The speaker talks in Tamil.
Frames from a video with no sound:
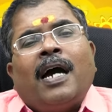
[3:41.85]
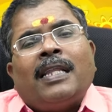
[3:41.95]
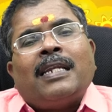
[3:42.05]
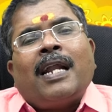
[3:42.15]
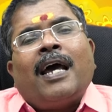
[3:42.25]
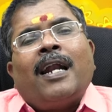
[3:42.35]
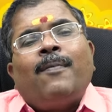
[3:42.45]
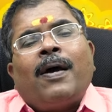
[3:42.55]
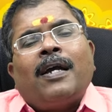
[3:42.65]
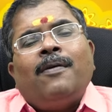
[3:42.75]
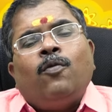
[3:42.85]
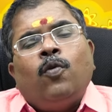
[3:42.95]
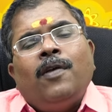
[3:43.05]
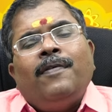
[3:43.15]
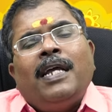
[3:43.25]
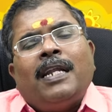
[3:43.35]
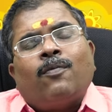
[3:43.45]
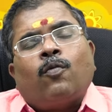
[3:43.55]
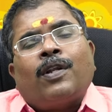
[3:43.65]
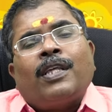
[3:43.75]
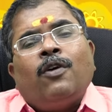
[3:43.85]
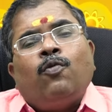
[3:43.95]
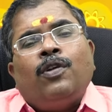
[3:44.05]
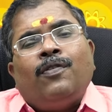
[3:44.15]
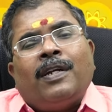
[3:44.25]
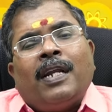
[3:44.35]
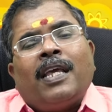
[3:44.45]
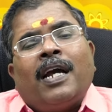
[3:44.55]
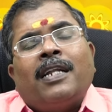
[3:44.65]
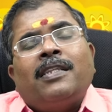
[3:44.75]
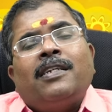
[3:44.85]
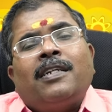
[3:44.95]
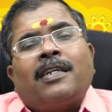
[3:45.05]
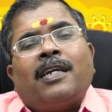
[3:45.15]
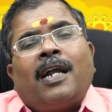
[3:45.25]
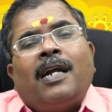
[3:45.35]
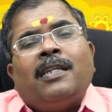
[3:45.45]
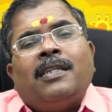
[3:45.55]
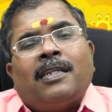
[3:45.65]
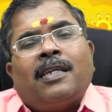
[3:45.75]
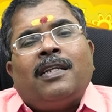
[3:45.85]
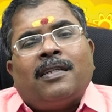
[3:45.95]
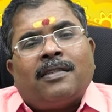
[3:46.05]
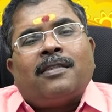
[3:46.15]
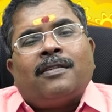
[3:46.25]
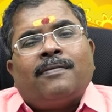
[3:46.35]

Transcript: அதன் காரணமாக ஓய்வு நேரம் குறையக்கூடிய ஒரு நிலையானது இன்றைய நாள் இருக்கிறது